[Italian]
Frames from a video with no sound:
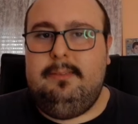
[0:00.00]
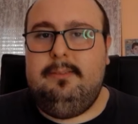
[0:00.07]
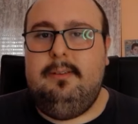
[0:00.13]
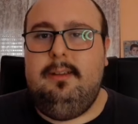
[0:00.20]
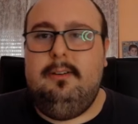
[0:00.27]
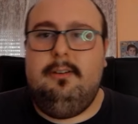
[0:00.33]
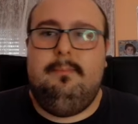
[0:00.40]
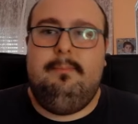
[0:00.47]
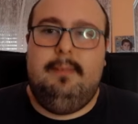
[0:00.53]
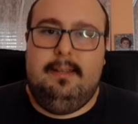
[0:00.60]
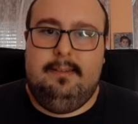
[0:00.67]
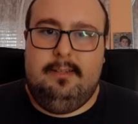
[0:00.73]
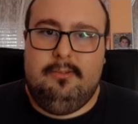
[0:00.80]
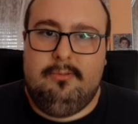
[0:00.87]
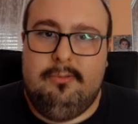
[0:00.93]
nei
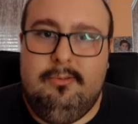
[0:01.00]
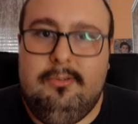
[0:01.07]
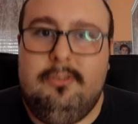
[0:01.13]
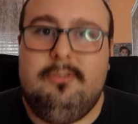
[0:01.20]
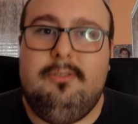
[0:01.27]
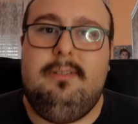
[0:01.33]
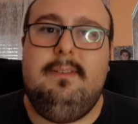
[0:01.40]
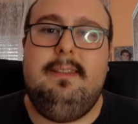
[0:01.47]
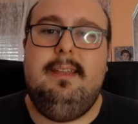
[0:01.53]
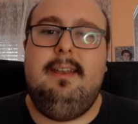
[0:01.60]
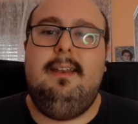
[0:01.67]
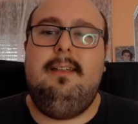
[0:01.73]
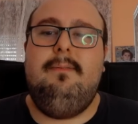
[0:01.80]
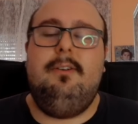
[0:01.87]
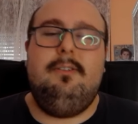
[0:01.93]
commenti, sono curioso di vedere
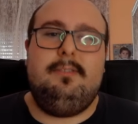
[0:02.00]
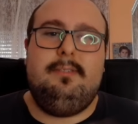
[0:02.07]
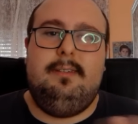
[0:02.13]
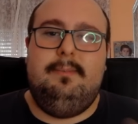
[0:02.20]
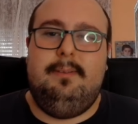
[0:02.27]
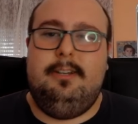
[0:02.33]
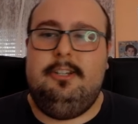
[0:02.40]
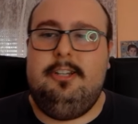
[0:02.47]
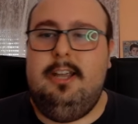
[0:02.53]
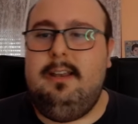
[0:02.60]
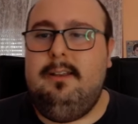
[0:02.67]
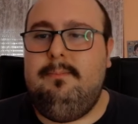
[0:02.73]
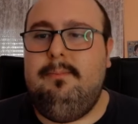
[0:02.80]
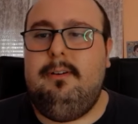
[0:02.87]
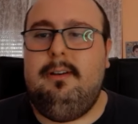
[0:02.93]
le vostre
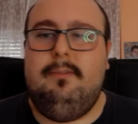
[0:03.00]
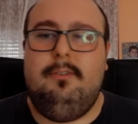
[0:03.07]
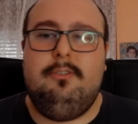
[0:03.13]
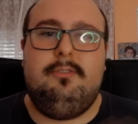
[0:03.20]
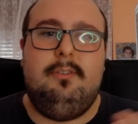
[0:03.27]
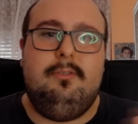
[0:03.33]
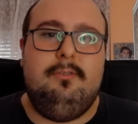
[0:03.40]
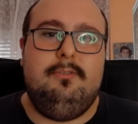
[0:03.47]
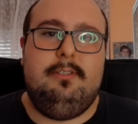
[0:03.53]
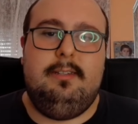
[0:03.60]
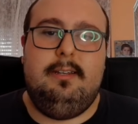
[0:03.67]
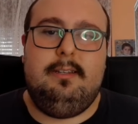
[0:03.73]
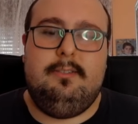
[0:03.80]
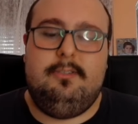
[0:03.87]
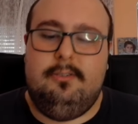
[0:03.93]
pagelle, un po' le vostre
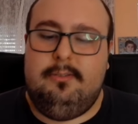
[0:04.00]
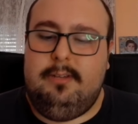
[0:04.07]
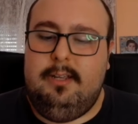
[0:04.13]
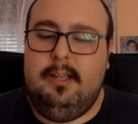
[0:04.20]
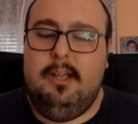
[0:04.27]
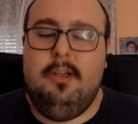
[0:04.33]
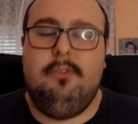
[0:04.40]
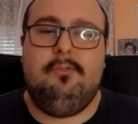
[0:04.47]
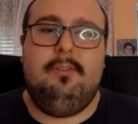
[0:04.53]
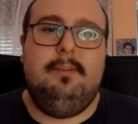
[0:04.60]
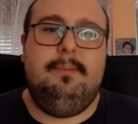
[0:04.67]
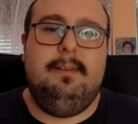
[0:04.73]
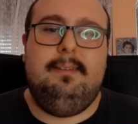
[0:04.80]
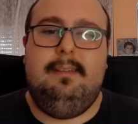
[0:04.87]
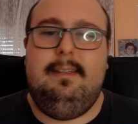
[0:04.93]
considerazioni sulla
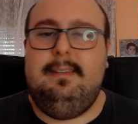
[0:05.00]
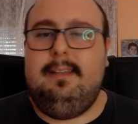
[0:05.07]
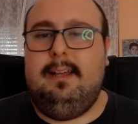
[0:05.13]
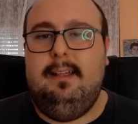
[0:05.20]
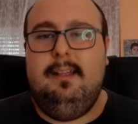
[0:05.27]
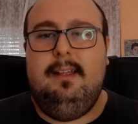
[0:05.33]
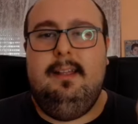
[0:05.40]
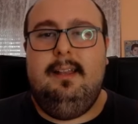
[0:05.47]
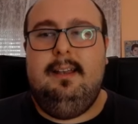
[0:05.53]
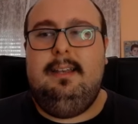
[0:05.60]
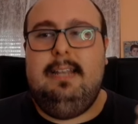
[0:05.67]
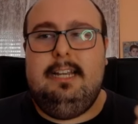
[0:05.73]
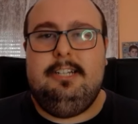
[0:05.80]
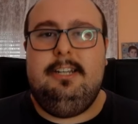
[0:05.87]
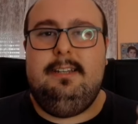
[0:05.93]
partita.
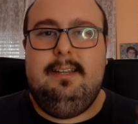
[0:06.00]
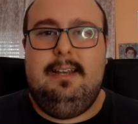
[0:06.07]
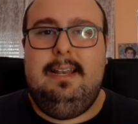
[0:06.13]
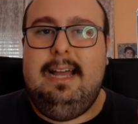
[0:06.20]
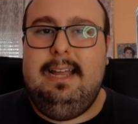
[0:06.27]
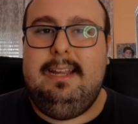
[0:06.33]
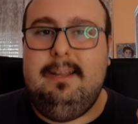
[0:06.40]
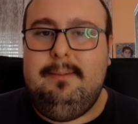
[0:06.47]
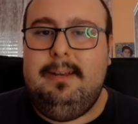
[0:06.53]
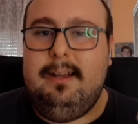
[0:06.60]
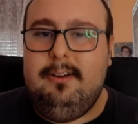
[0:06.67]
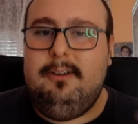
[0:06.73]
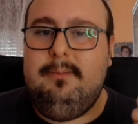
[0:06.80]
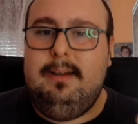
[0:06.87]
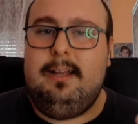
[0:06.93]
Lasciate il like, mi
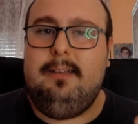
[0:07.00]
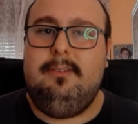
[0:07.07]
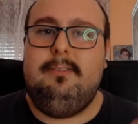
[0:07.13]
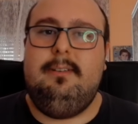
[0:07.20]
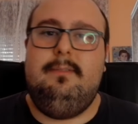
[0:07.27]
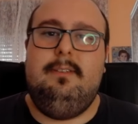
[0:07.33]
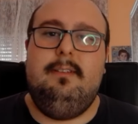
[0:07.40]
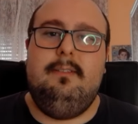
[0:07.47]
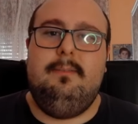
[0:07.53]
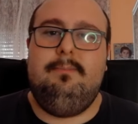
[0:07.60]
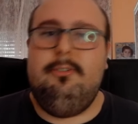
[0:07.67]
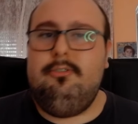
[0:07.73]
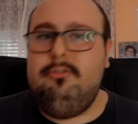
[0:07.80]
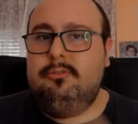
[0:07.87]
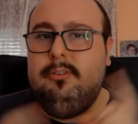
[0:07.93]
raccomando, se il video vi è
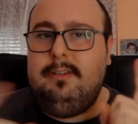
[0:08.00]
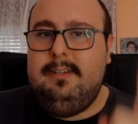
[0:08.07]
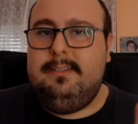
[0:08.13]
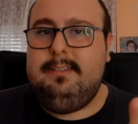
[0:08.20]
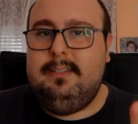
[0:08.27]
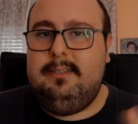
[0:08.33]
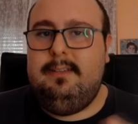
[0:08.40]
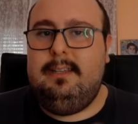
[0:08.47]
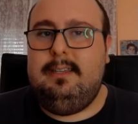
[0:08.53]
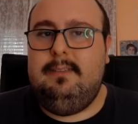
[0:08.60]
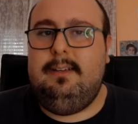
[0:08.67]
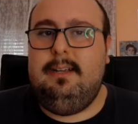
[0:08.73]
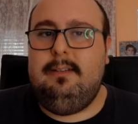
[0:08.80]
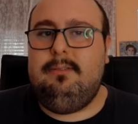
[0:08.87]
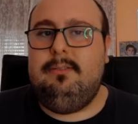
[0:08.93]
piaciuto,
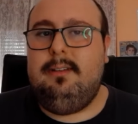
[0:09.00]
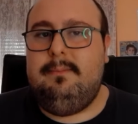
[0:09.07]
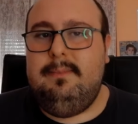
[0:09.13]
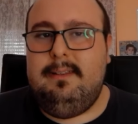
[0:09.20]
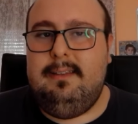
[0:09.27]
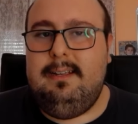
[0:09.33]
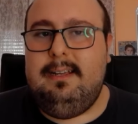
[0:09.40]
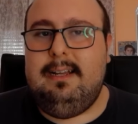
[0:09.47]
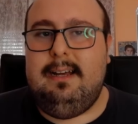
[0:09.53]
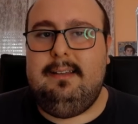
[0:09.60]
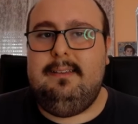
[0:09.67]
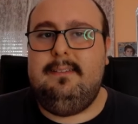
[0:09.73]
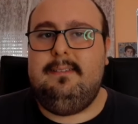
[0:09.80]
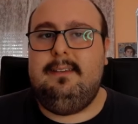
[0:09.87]
iscrivetevi che è totalmente gratis e